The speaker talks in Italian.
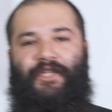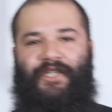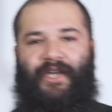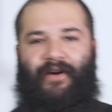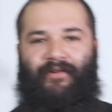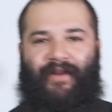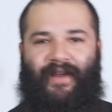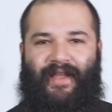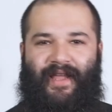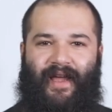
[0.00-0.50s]

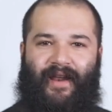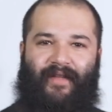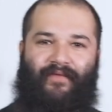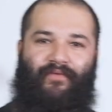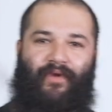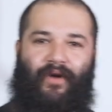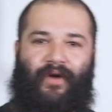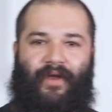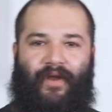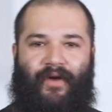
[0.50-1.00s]
Ciao Grigliere
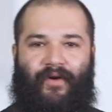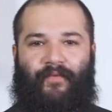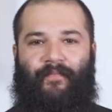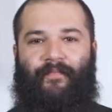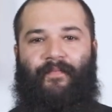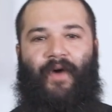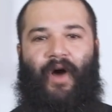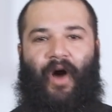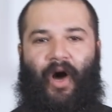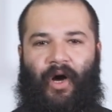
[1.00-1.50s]
Duro Crew,
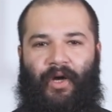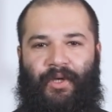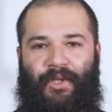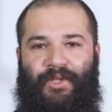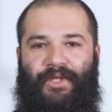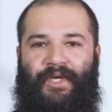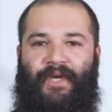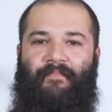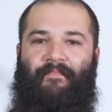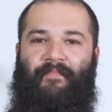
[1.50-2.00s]

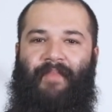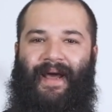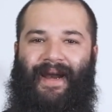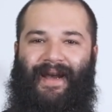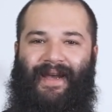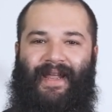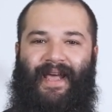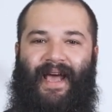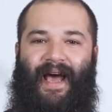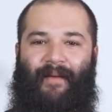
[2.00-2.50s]
oggi
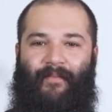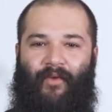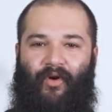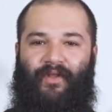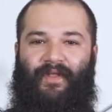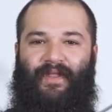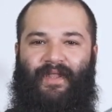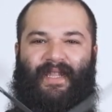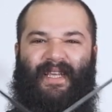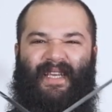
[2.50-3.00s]

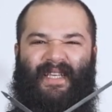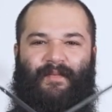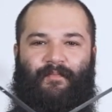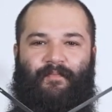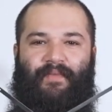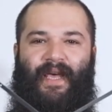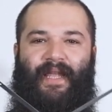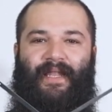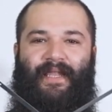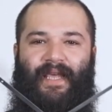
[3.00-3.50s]
parliamo di
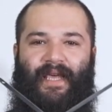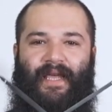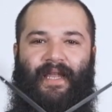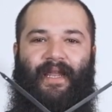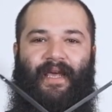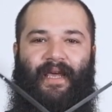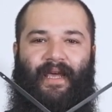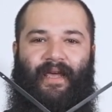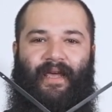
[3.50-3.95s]
spiedini.